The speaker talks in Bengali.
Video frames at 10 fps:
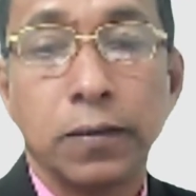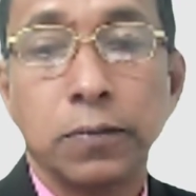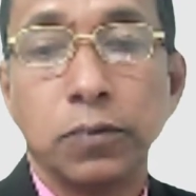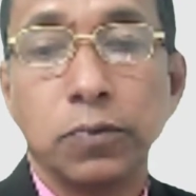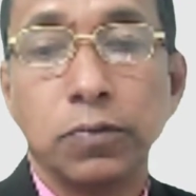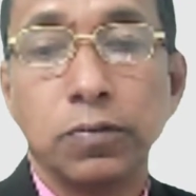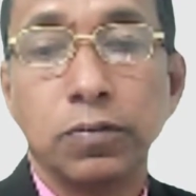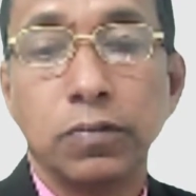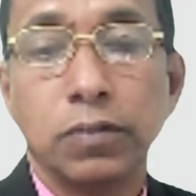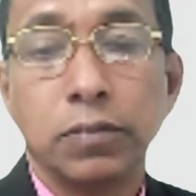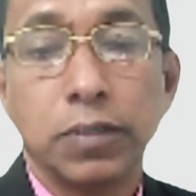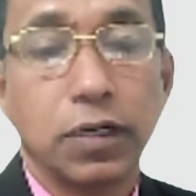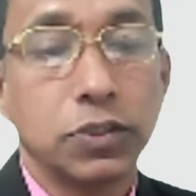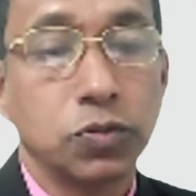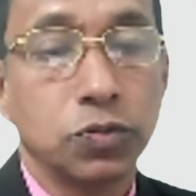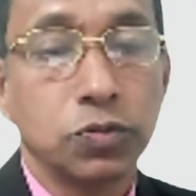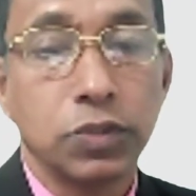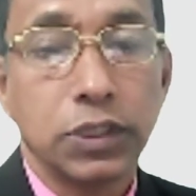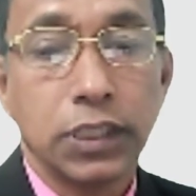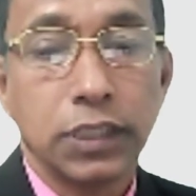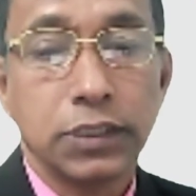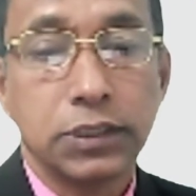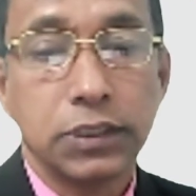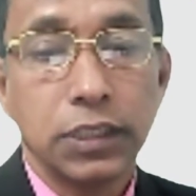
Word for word: তো আমরা শুরু করি ক্লাসটি